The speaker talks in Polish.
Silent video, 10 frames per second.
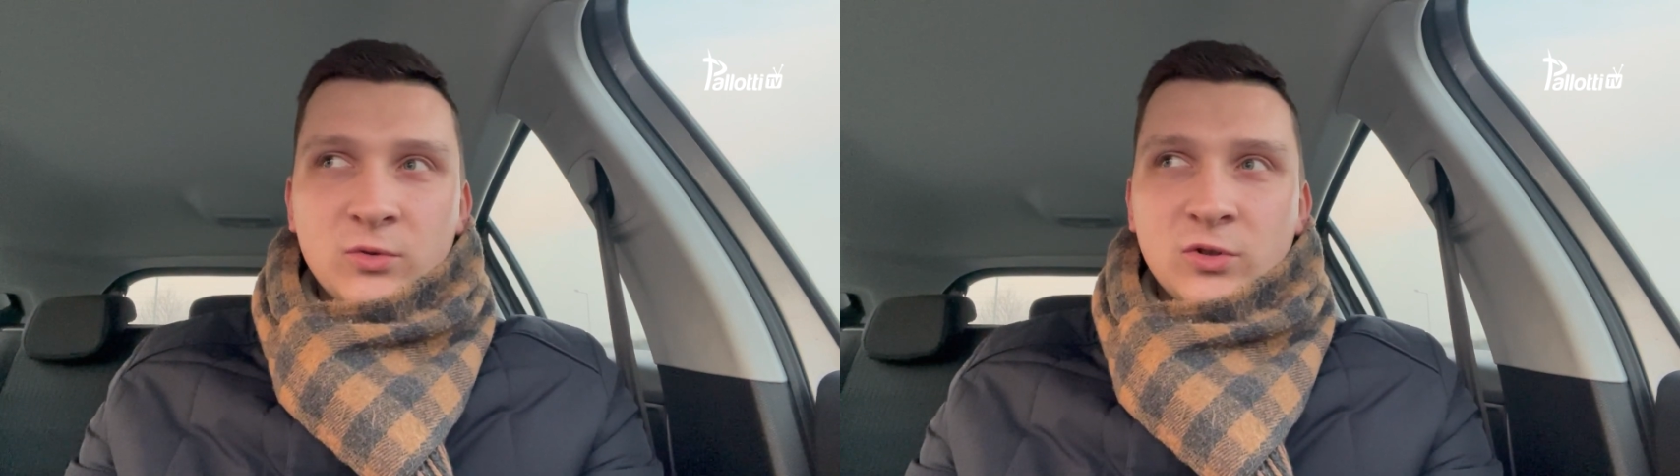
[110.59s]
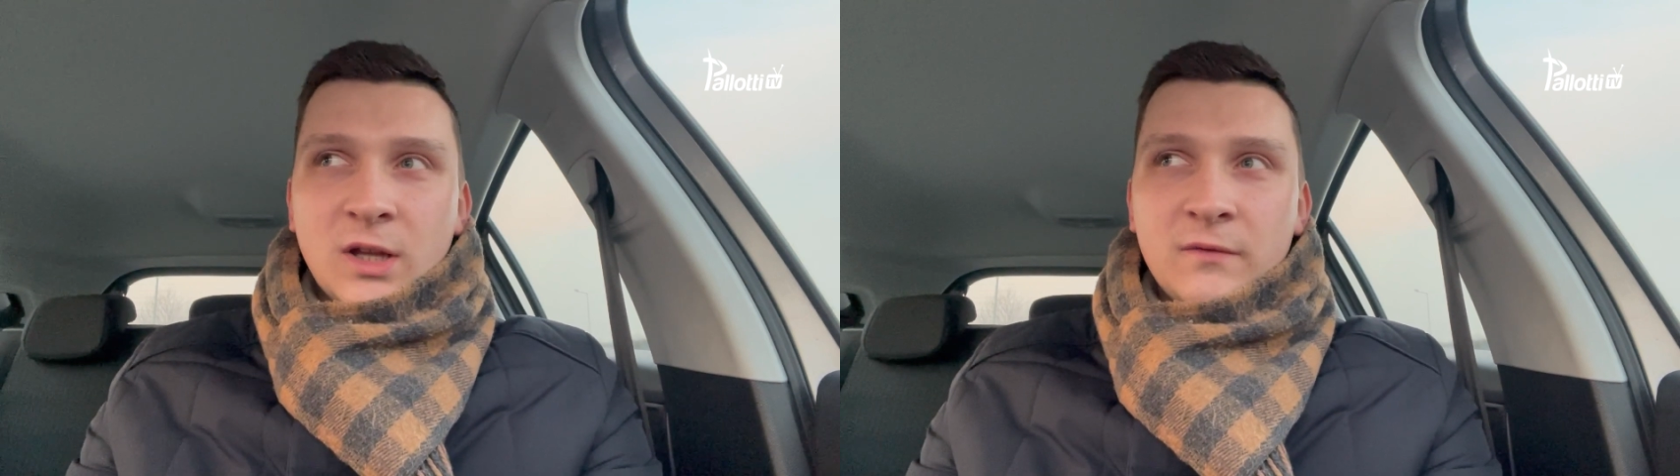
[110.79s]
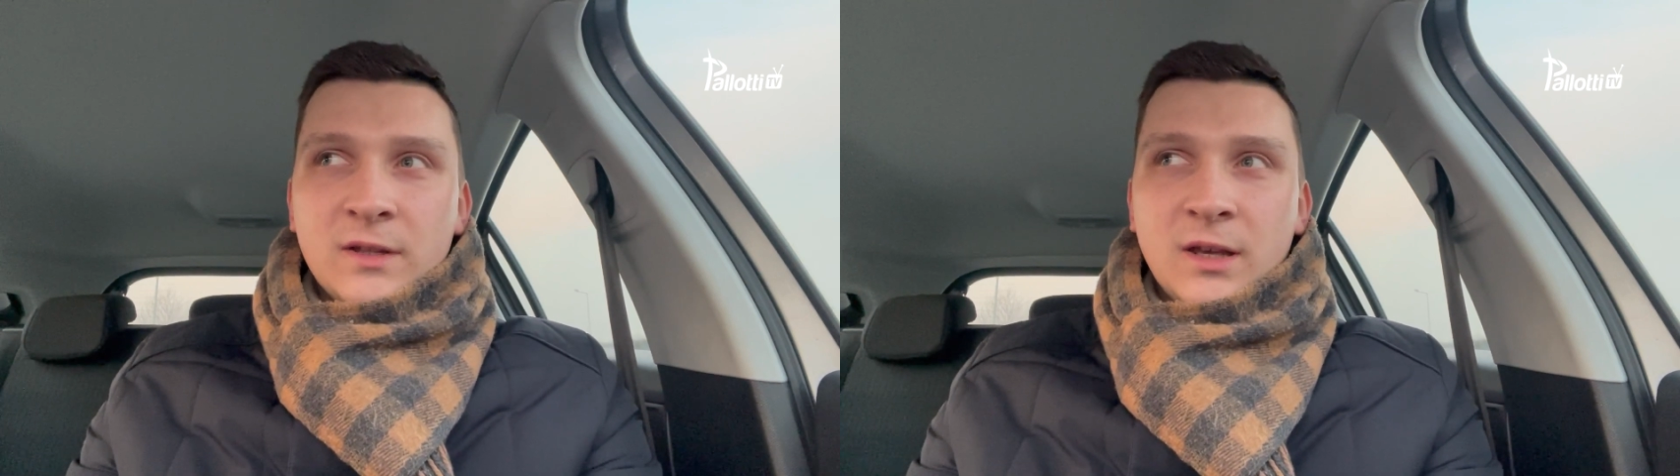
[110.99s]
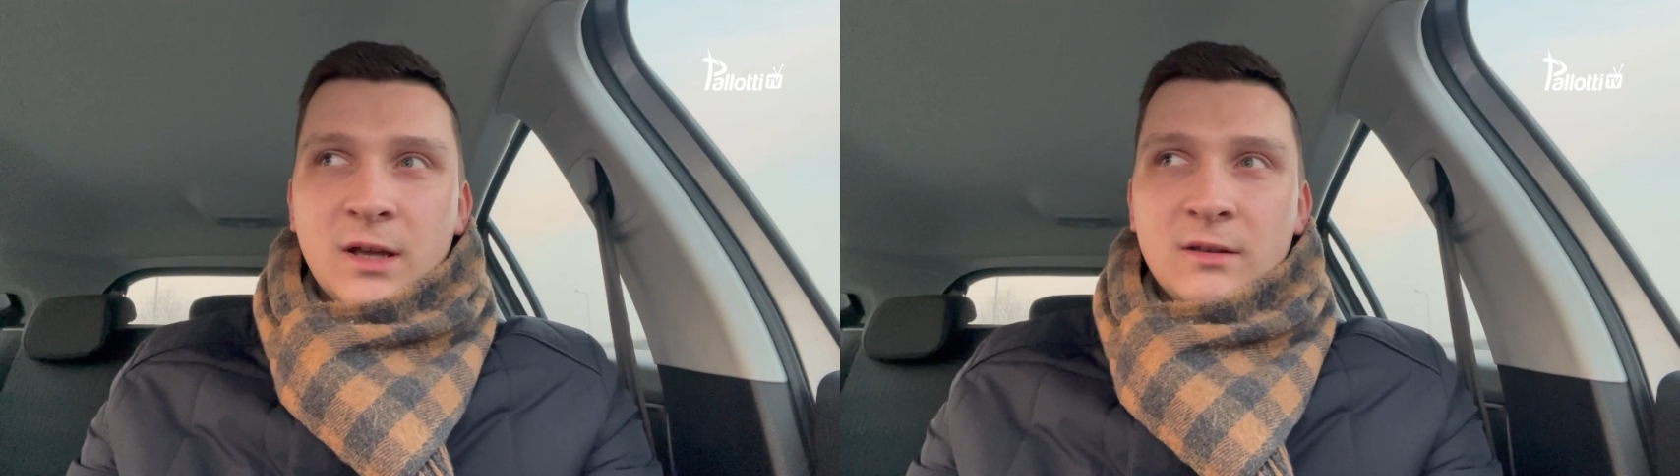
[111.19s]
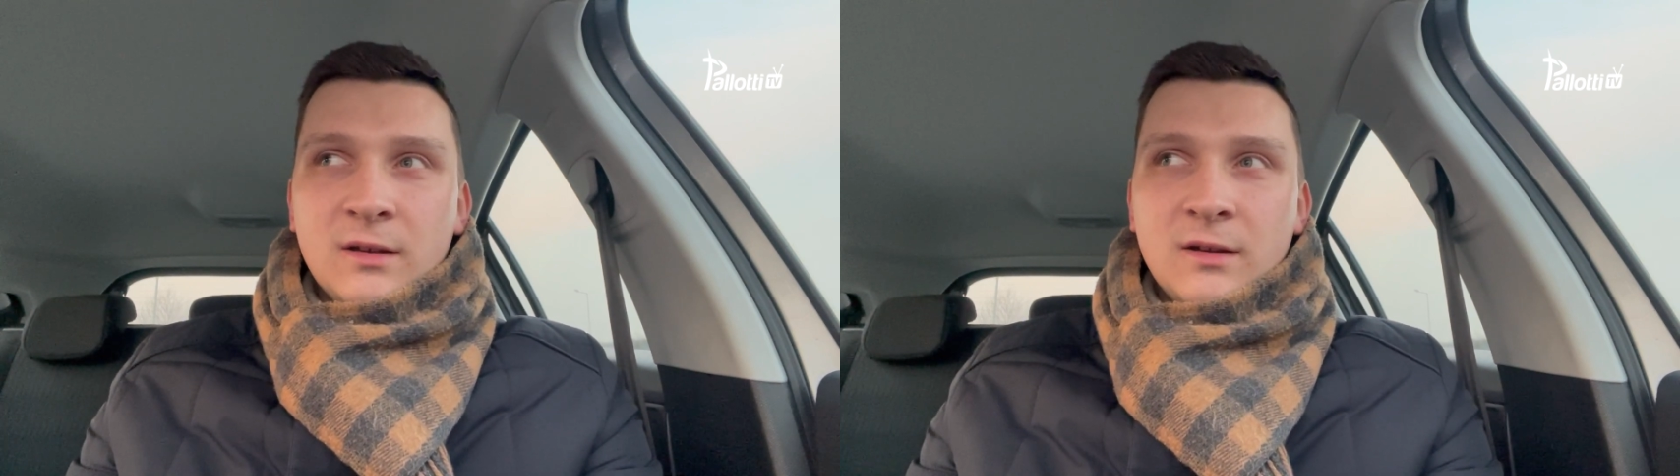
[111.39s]
to nawet
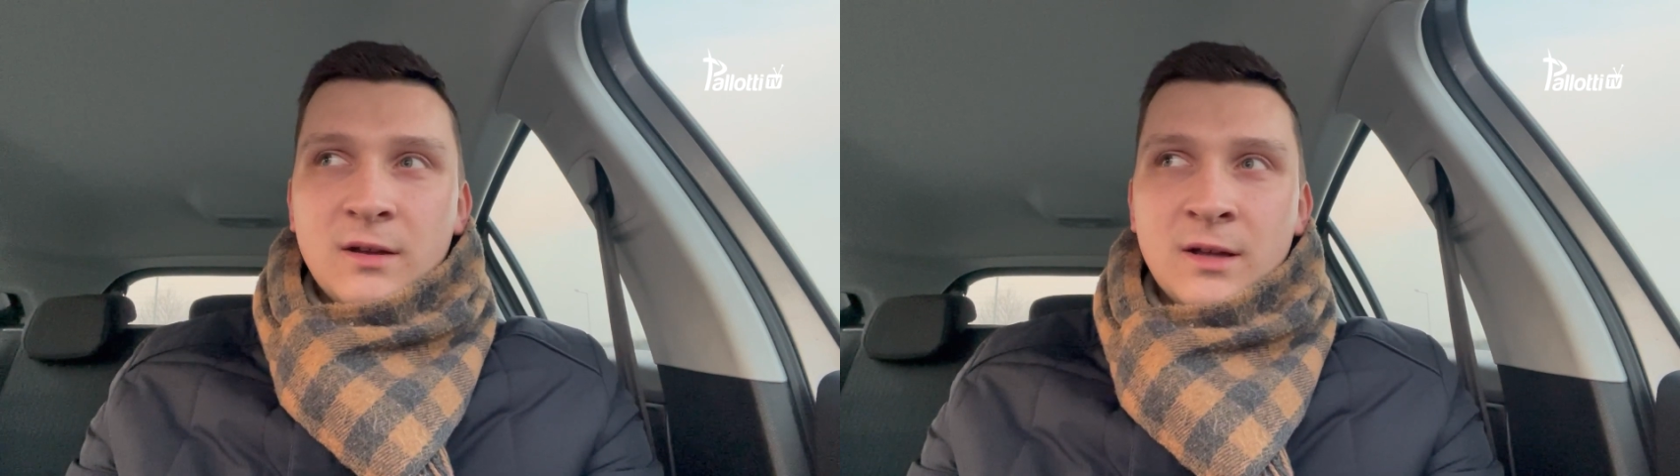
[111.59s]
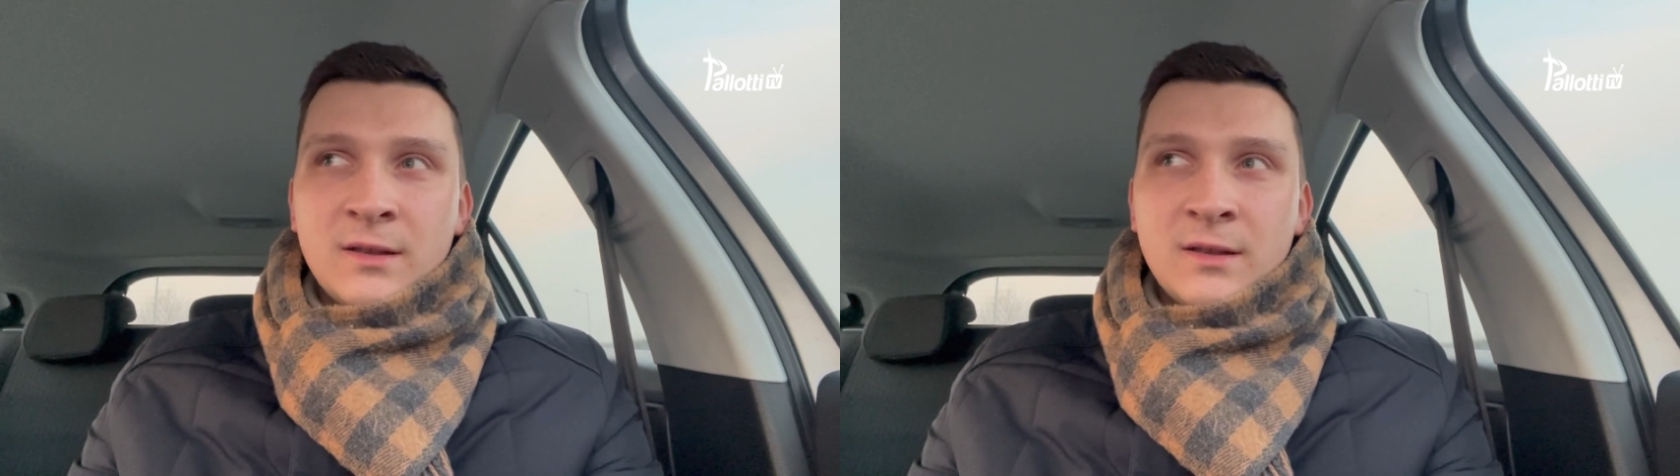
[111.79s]
kiedy